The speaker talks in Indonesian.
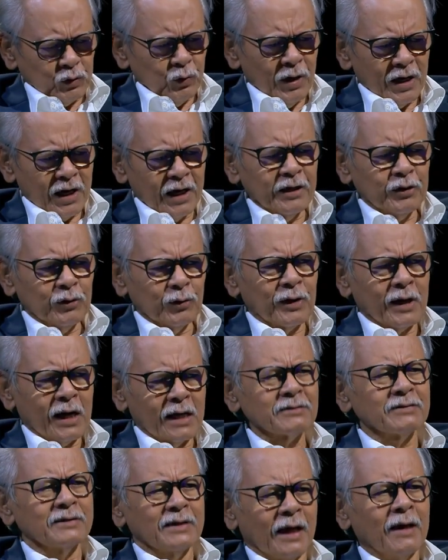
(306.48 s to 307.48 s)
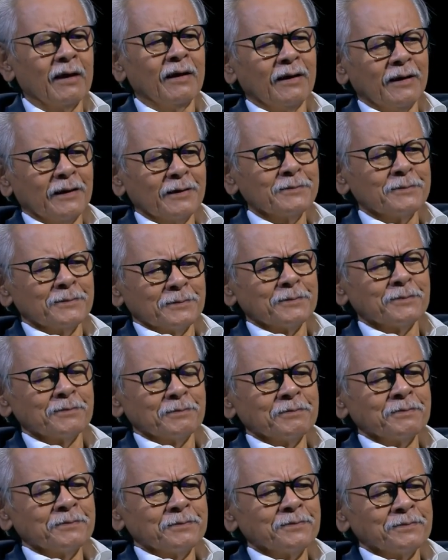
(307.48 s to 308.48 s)
suara itu keras ya
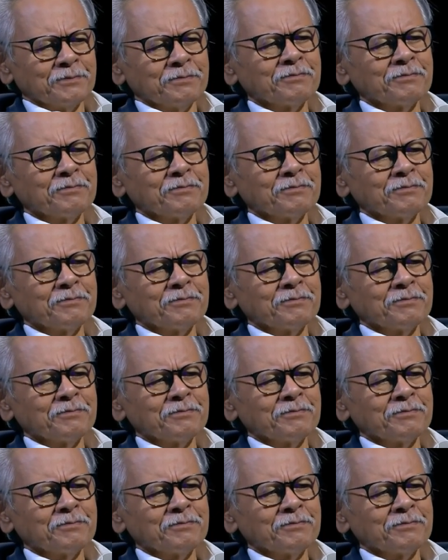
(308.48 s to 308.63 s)
hmm.